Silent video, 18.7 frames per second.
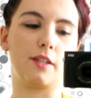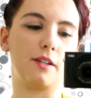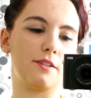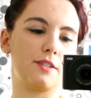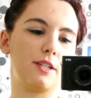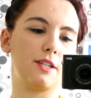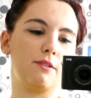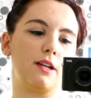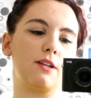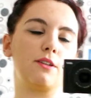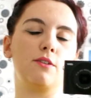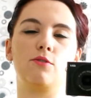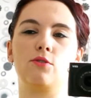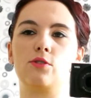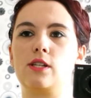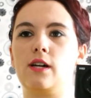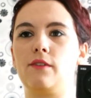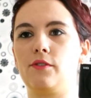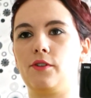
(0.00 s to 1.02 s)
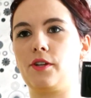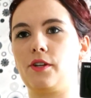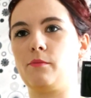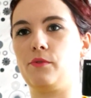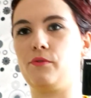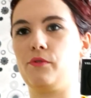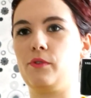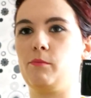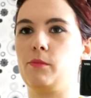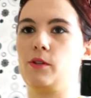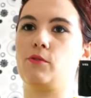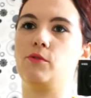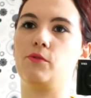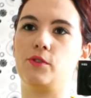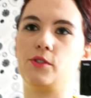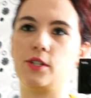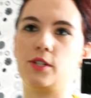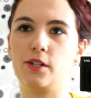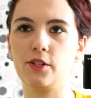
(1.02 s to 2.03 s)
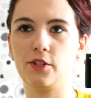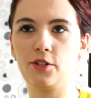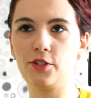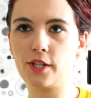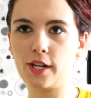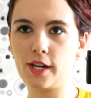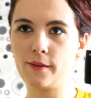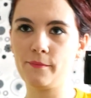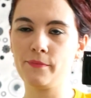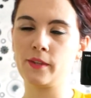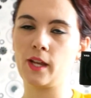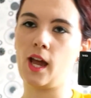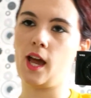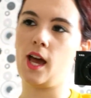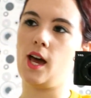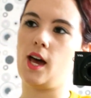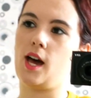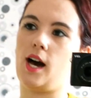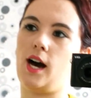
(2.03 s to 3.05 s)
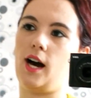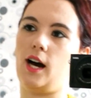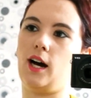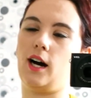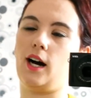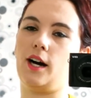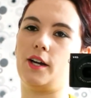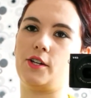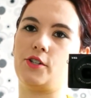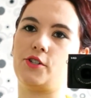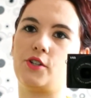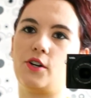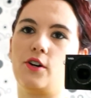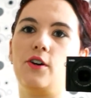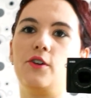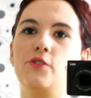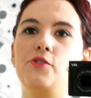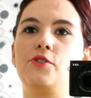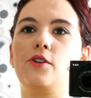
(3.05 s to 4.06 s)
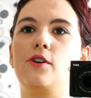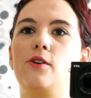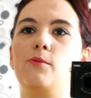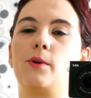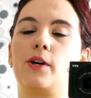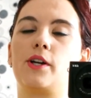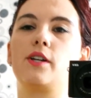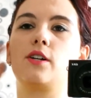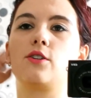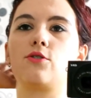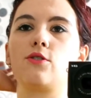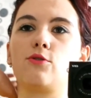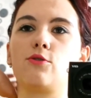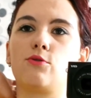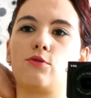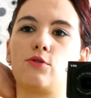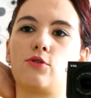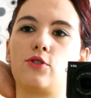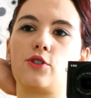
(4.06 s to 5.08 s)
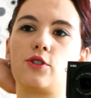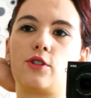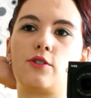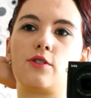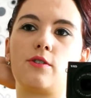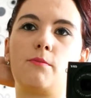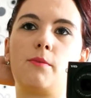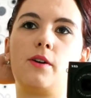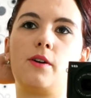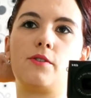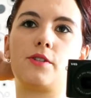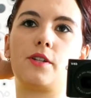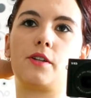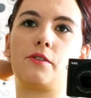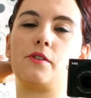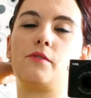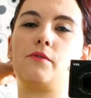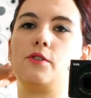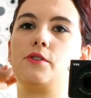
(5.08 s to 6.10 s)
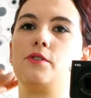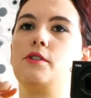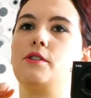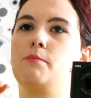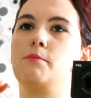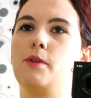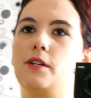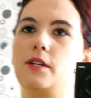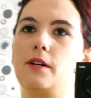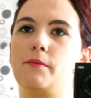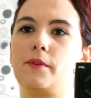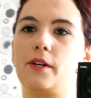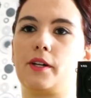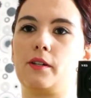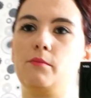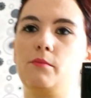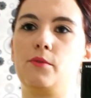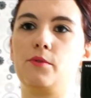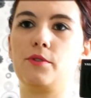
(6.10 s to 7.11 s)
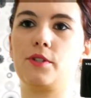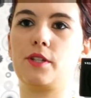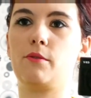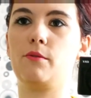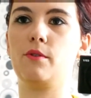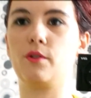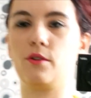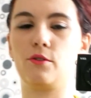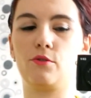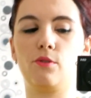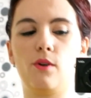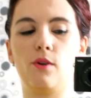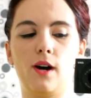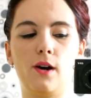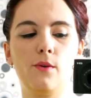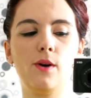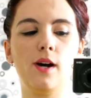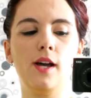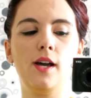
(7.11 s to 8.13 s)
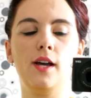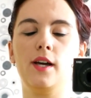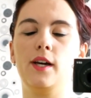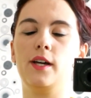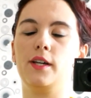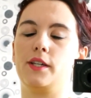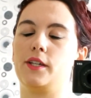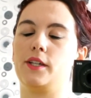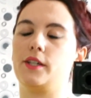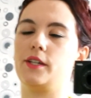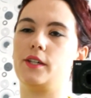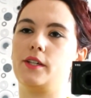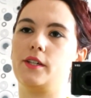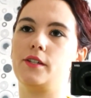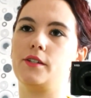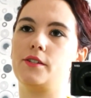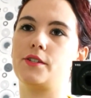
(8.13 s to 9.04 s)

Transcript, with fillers: ten stały, który już dawno temu w filmiku widzieliście. A jeśli chodzi o makijaż oczu, troszeczkę sobie ostatnio właśnie zmieniam taki mój stały rytuał i